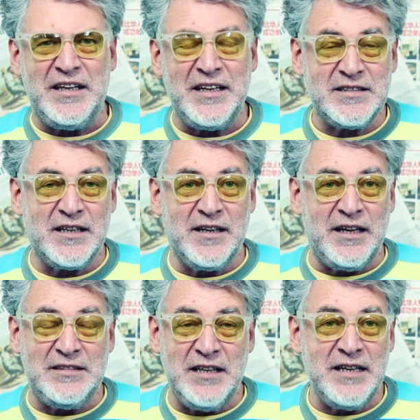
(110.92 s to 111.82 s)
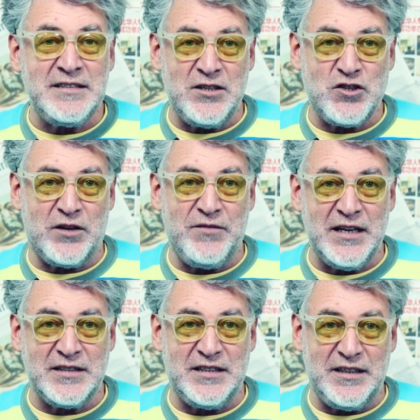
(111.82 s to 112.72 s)
несколько интереснейших
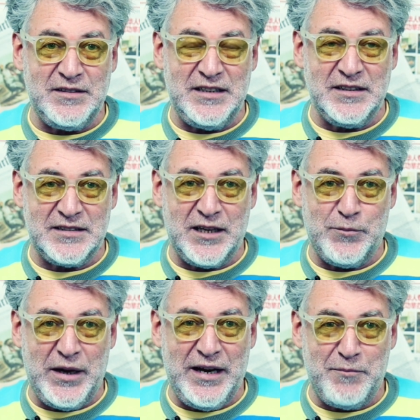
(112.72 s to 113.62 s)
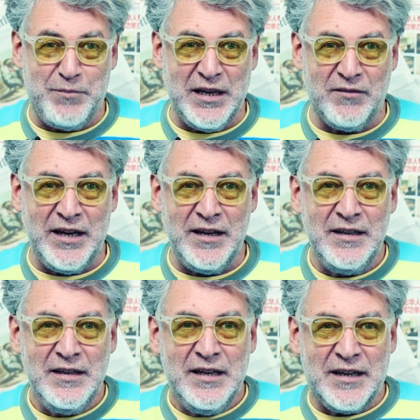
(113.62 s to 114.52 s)
версий дела Скрипаля.
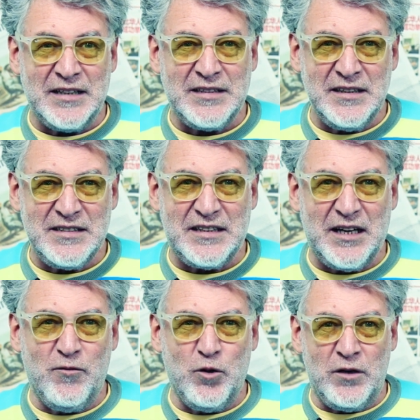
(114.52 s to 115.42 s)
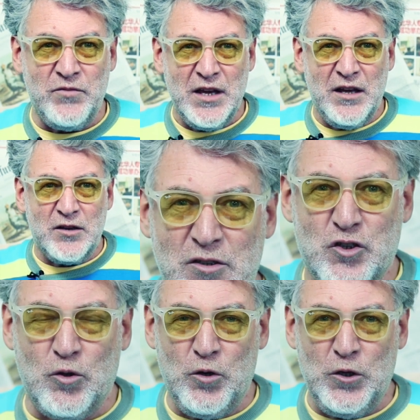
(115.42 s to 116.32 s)
Первая касалась того,
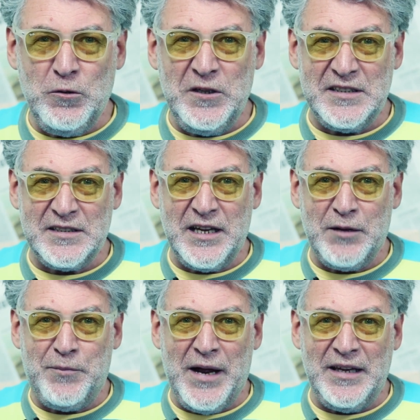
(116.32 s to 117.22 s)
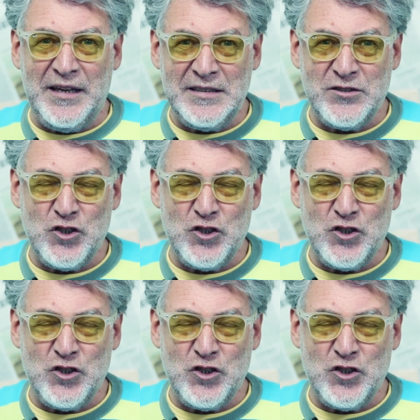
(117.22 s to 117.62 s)
что у Юлии Скрипаль есть